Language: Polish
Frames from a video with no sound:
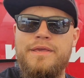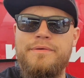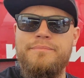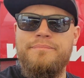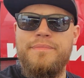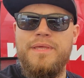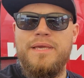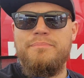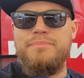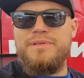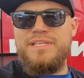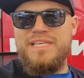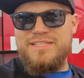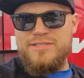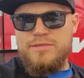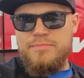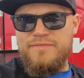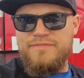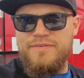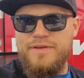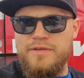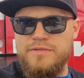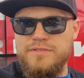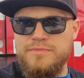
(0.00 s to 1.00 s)
jakby nie
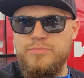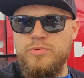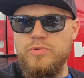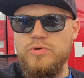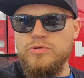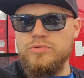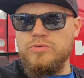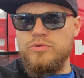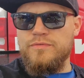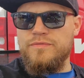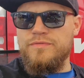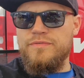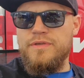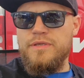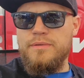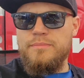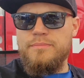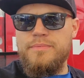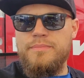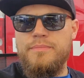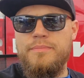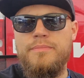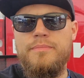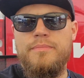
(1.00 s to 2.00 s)
zdobywając punktów i
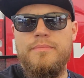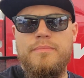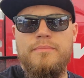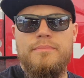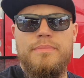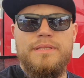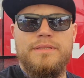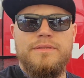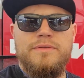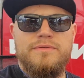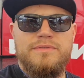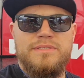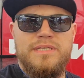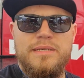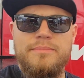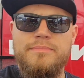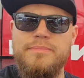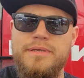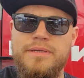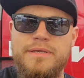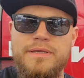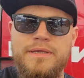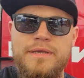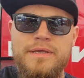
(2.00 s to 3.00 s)
będąc
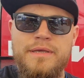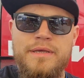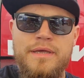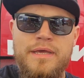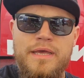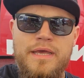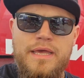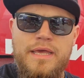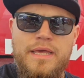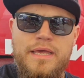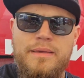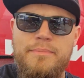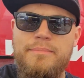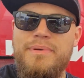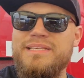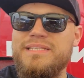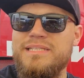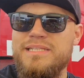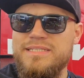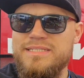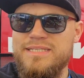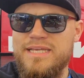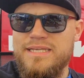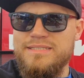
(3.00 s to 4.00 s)
jakby e,
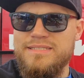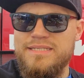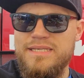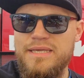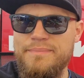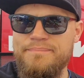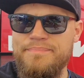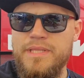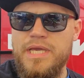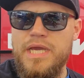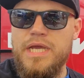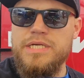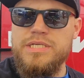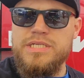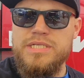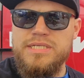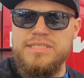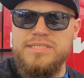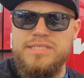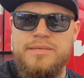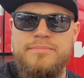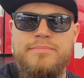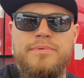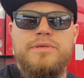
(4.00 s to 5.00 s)
bez licencji, e, czy
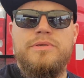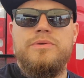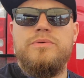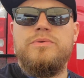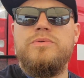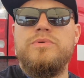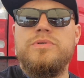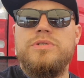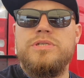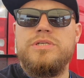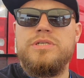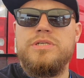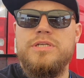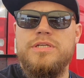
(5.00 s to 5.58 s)
chcemy już